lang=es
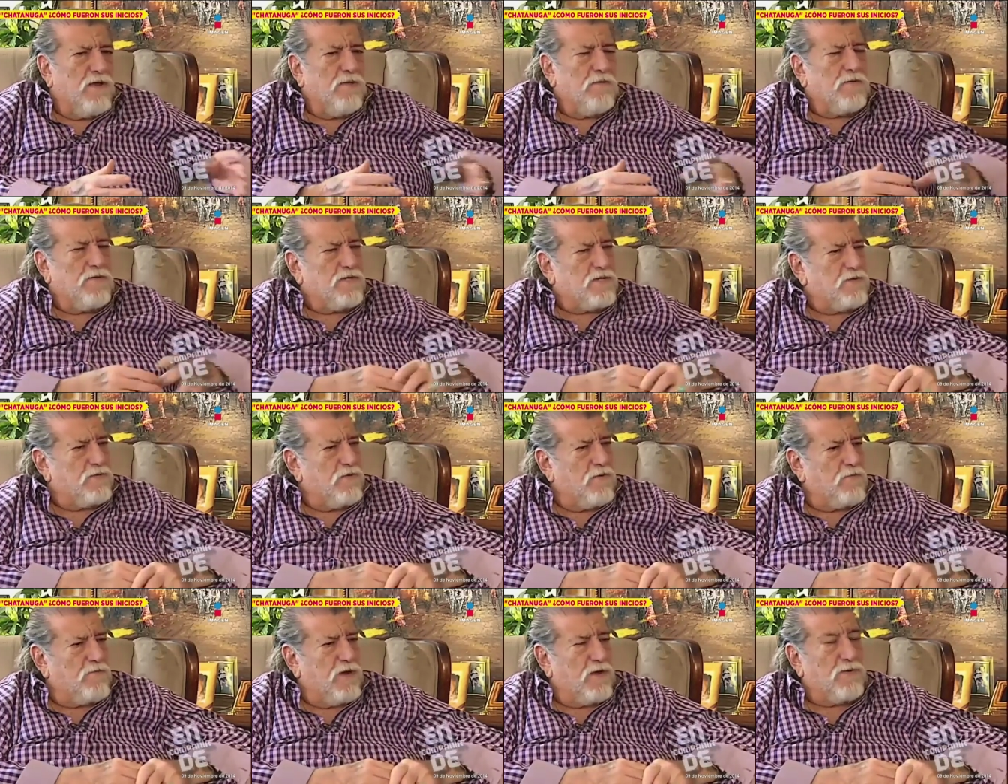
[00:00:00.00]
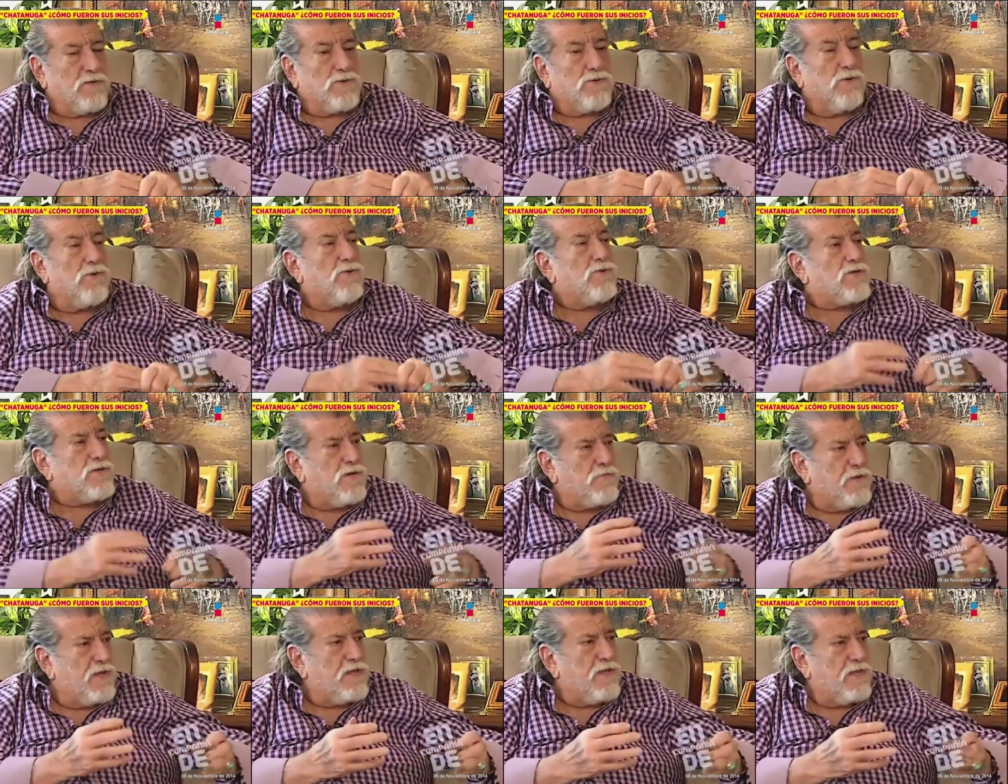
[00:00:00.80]
Y me dice mi mamá, son los
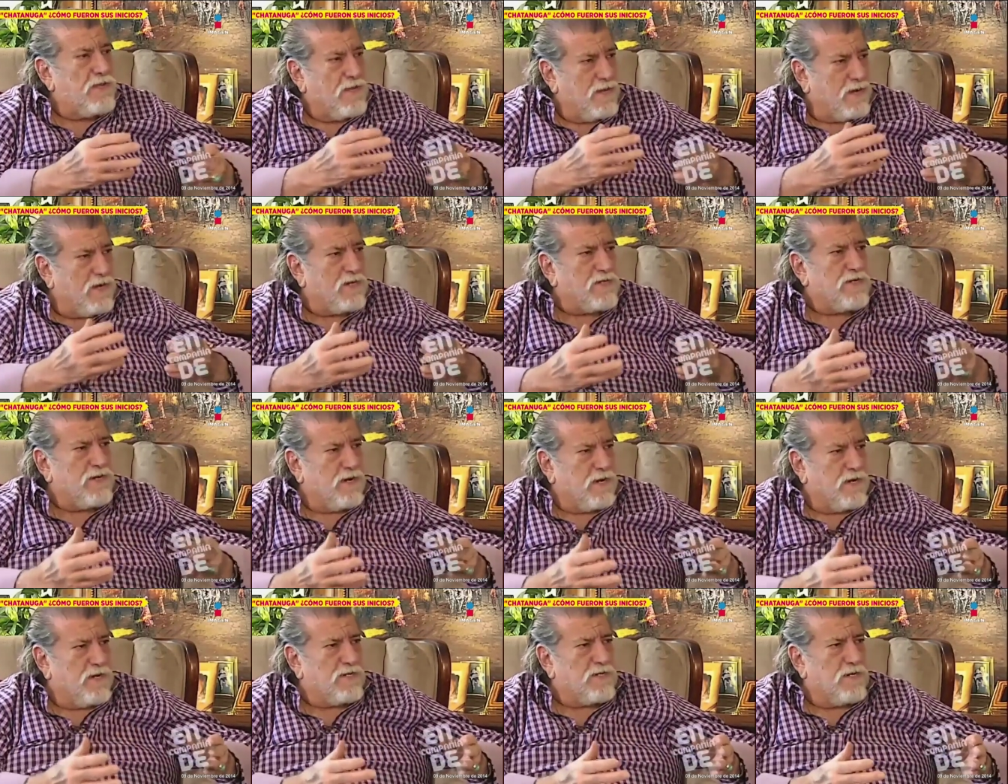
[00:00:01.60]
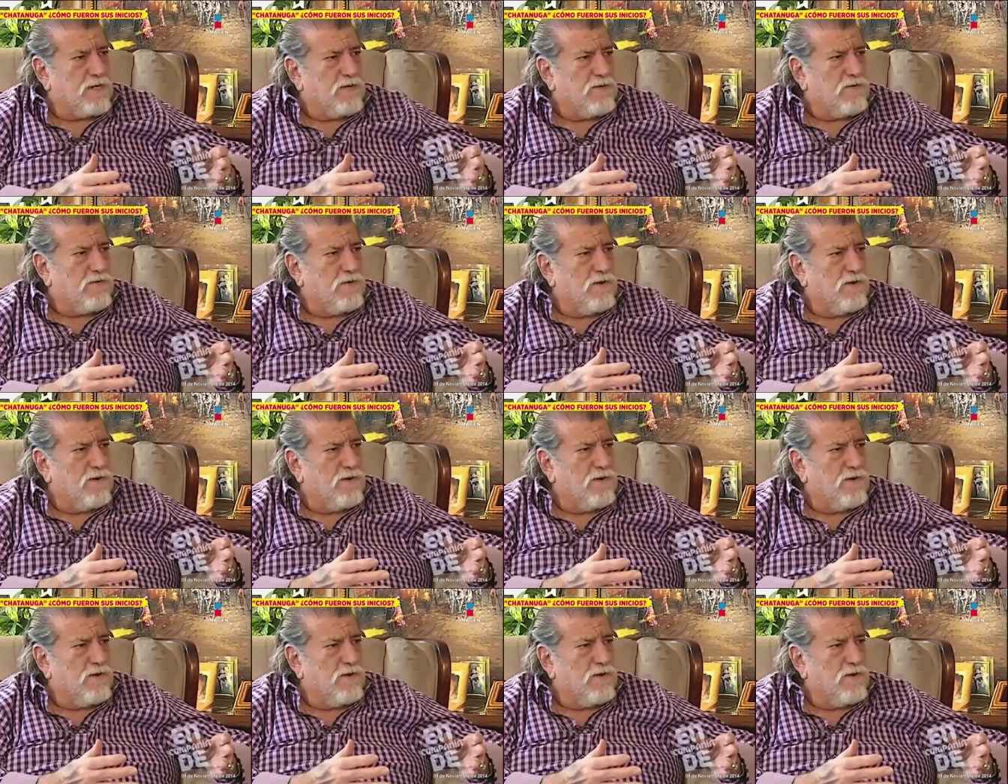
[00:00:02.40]
que venden de casa en casa. De